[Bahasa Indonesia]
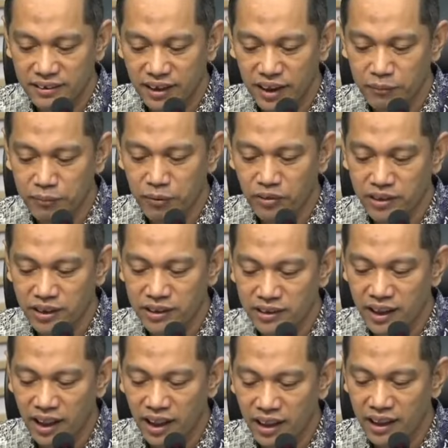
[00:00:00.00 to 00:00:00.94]
Jadi
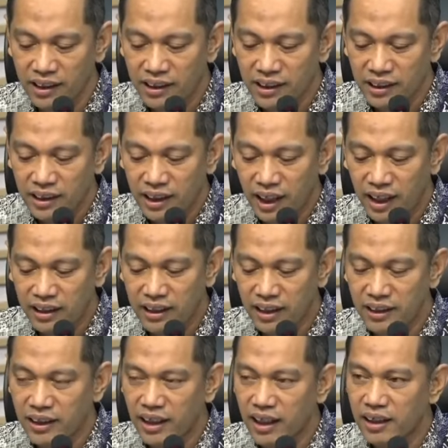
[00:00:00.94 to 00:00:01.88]
prosesnya
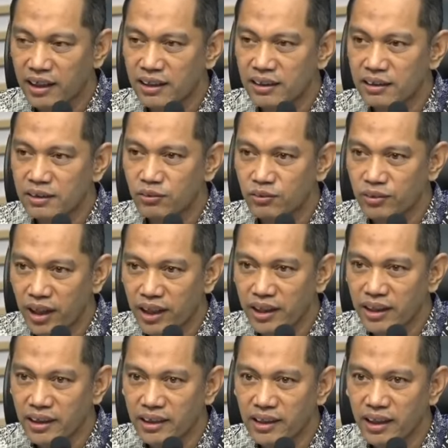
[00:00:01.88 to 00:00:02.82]
ada yang
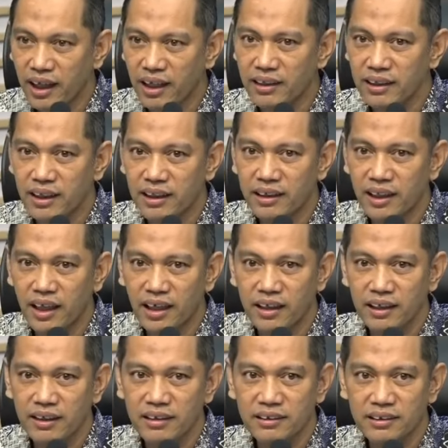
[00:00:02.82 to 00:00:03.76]
tunai, ada
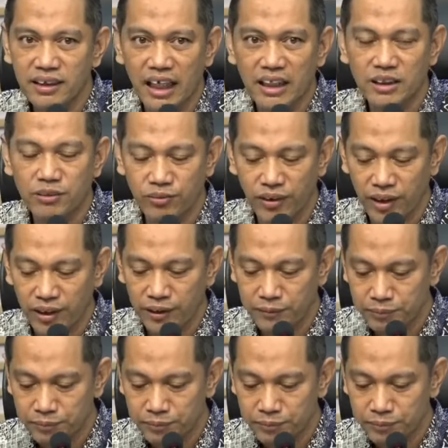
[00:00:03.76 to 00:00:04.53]
yang transfer.